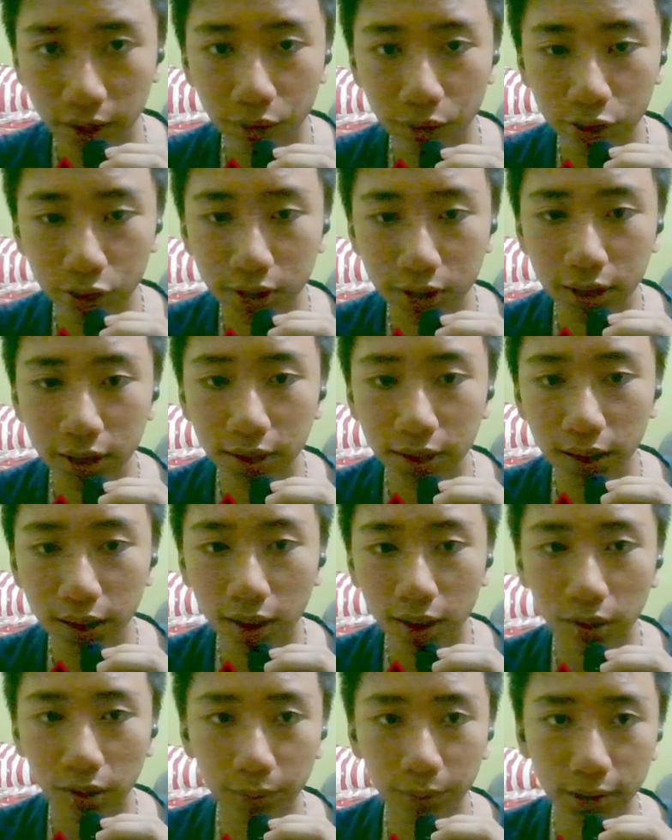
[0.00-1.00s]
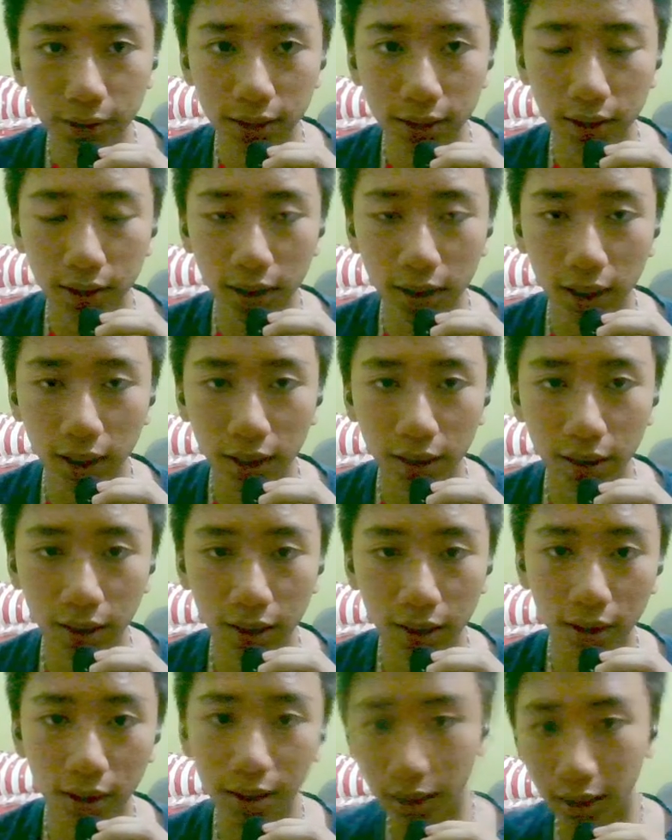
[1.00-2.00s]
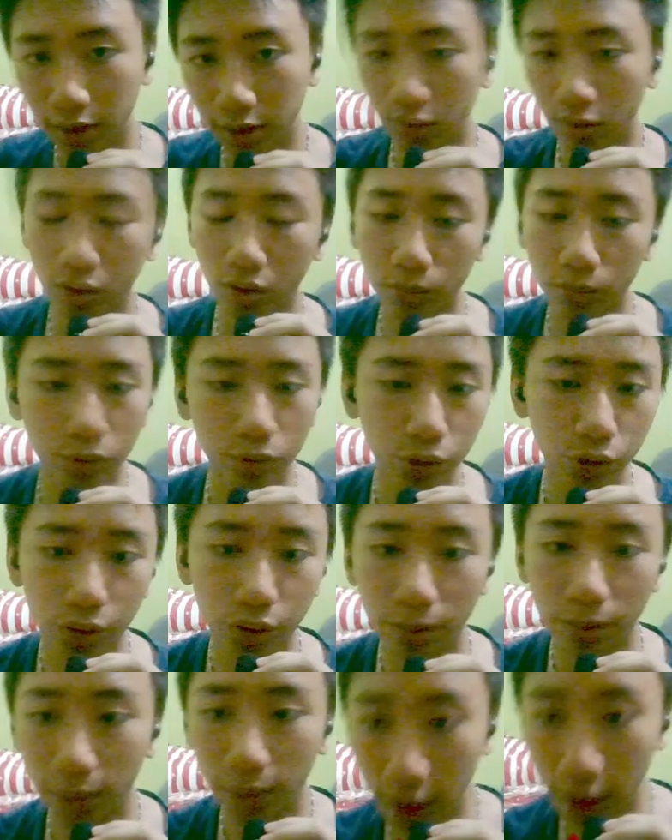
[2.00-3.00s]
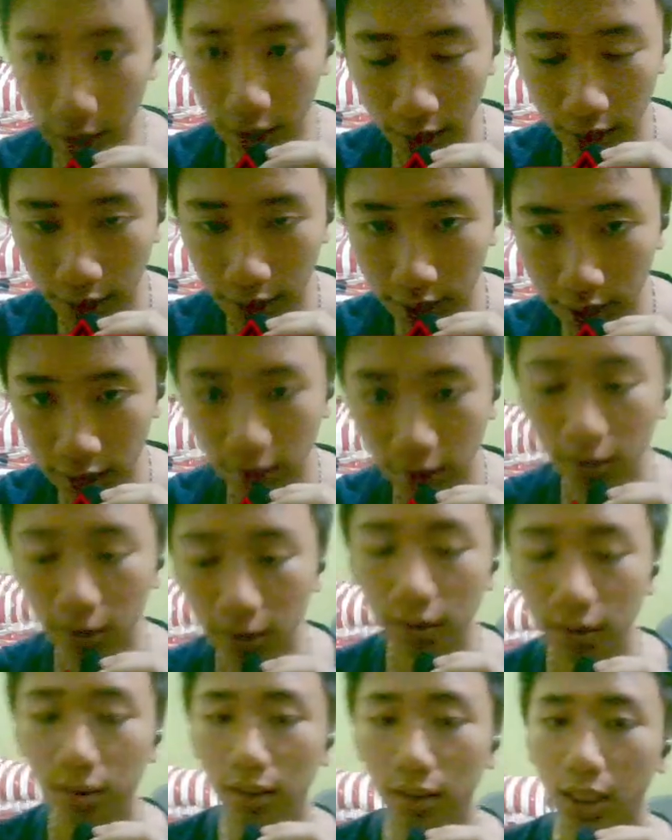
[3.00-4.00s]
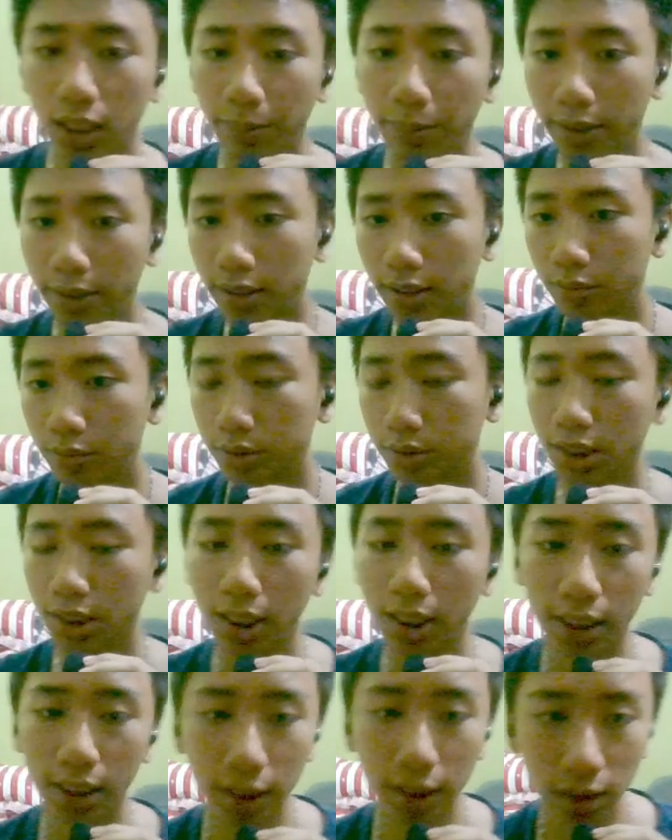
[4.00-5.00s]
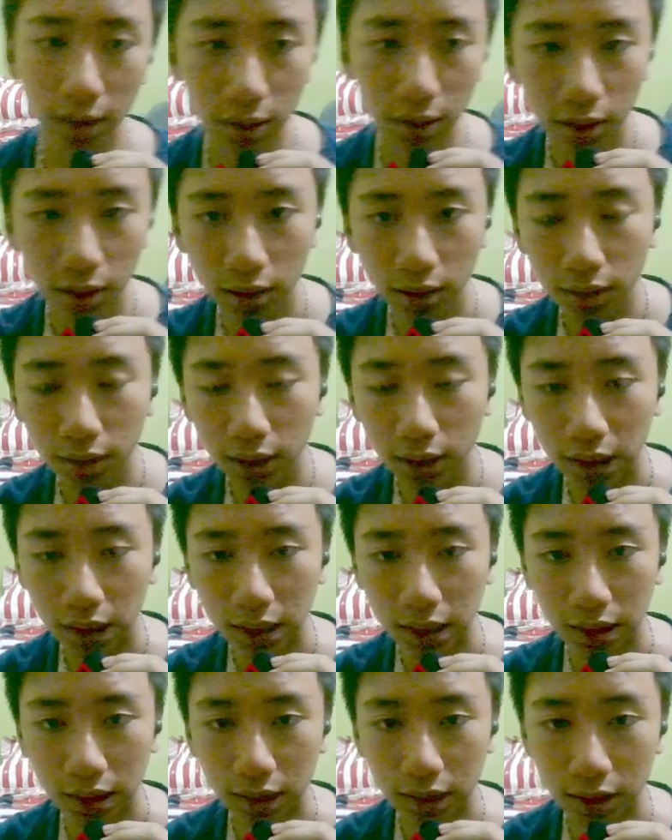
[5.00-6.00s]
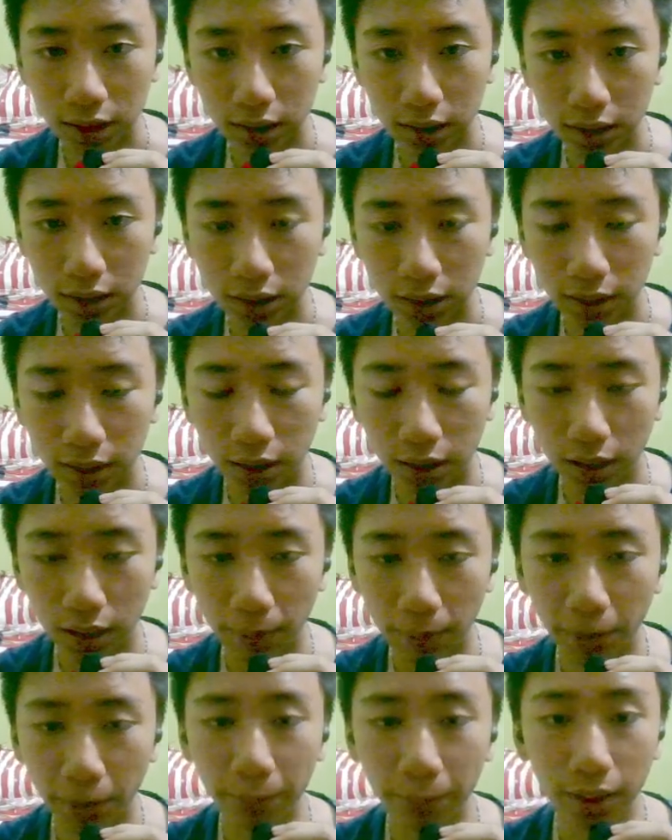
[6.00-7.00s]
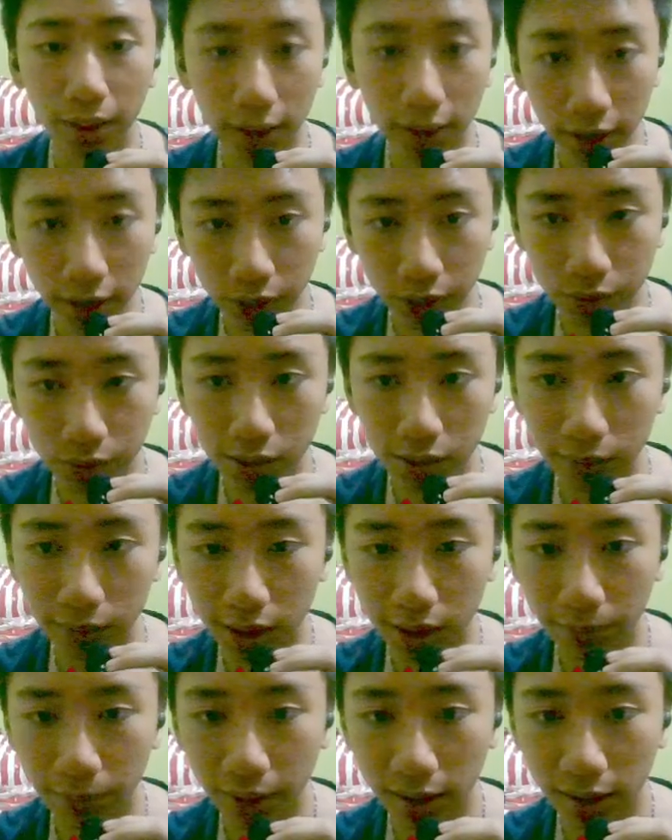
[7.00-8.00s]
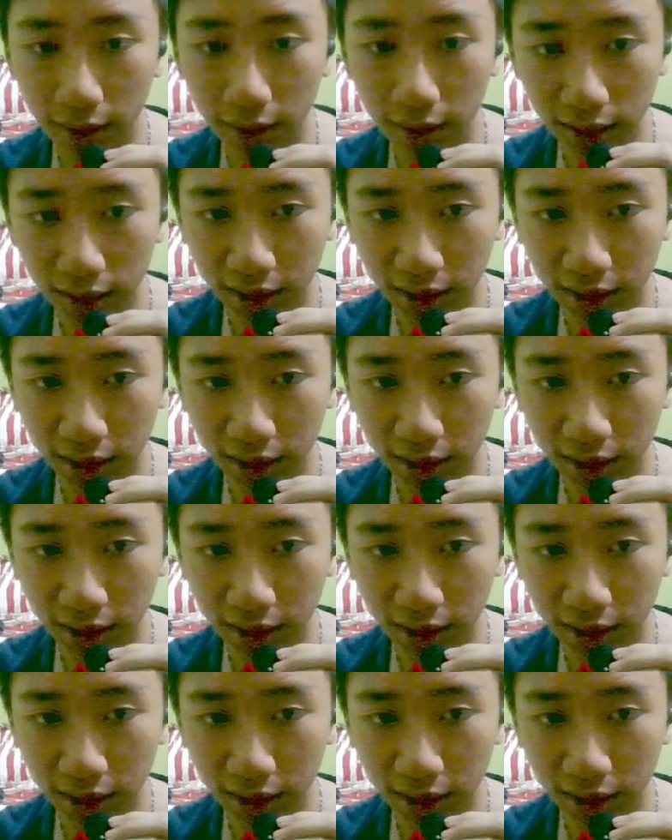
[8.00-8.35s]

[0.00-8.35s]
Terus di sini kalau misalnya kalian kalian kalau mau jual mahal guys, apa usahain uh, pembeli juga mendapatkan